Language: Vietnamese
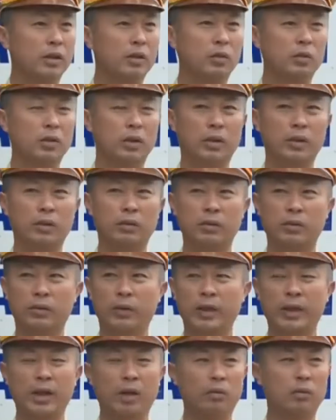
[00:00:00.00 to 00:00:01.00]
Chúng tôi cũng
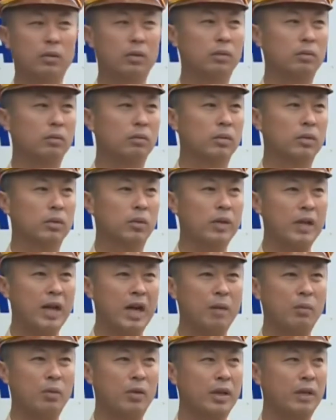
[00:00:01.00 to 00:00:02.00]
huy động tối
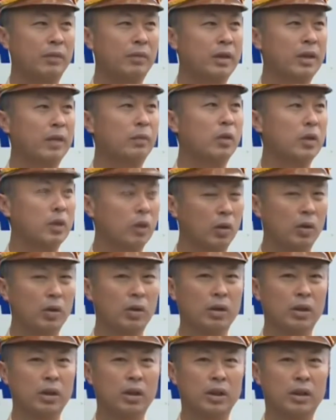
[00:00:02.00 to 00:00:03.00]
đa 100% quân
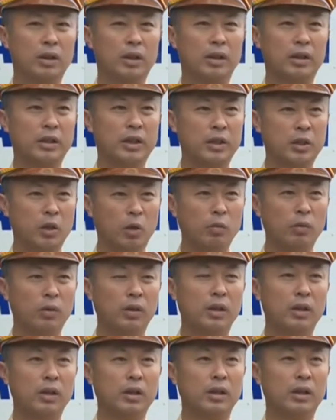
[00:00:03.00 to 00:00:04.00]
số. Thì nhìn
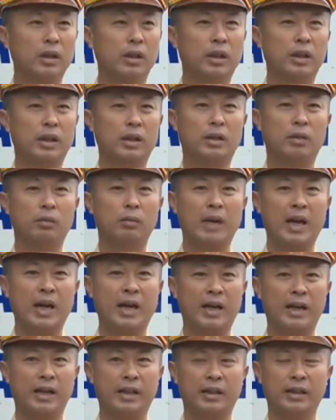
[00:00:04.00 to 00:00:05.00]
chung thì trong
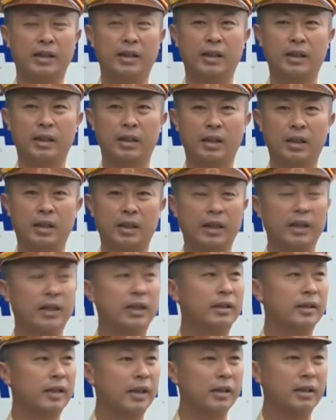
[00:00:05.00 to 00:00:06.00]
3 ngày
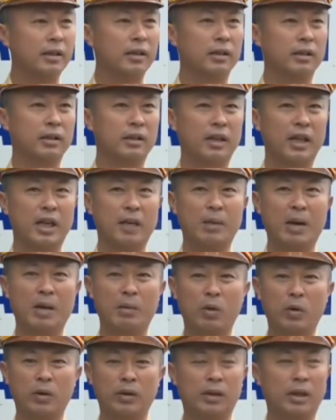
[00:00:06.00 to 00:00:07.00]
nghỉ Tết từ ngày
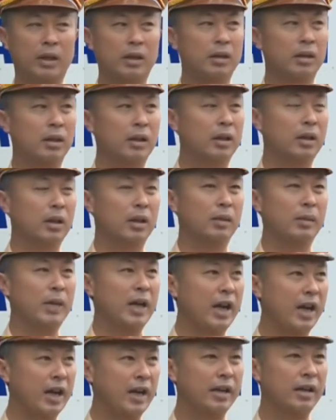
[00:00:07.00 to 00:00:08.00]
31 tháng
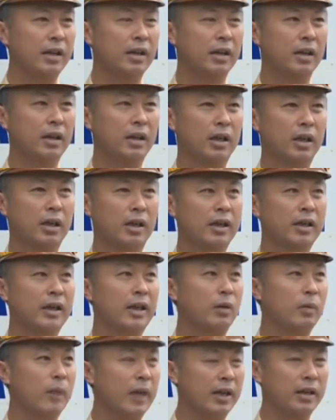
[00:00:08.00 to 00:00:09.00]
12
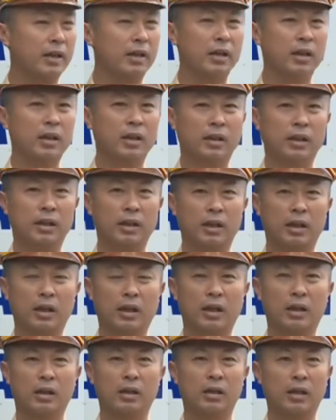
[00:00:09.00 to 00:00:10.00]
đến ngày hôm nay thì
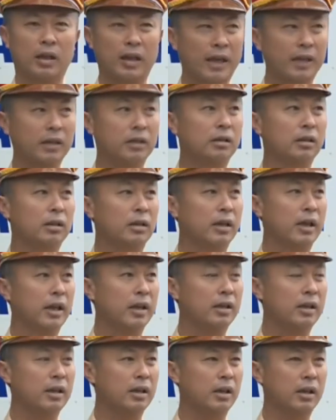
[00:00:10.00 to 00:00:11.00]
lượng khách
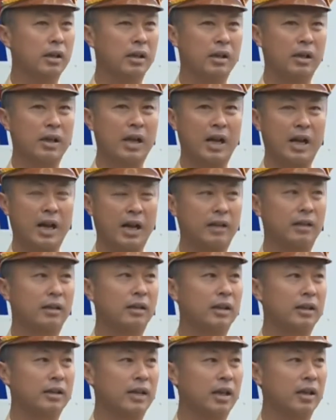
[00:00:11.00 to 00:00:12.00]
đến Đà Lạt
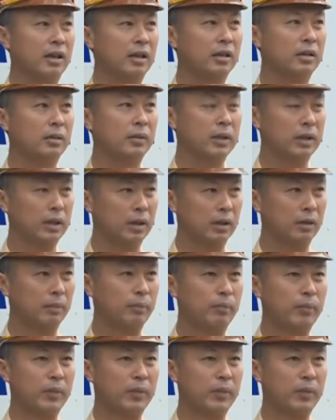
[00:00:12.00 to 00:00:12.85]
là tăng hơn bình thường.